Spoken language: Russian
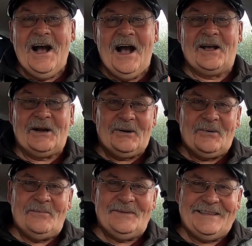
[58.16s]

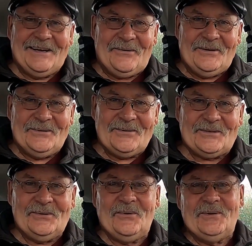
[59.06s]
огромный такой нож.
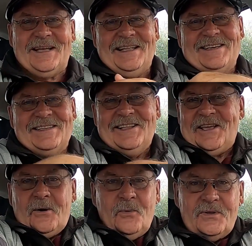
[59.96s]
Но он, конечно,
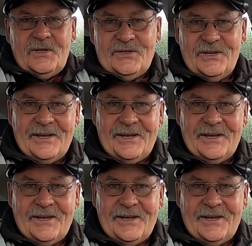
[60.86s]
не охотничий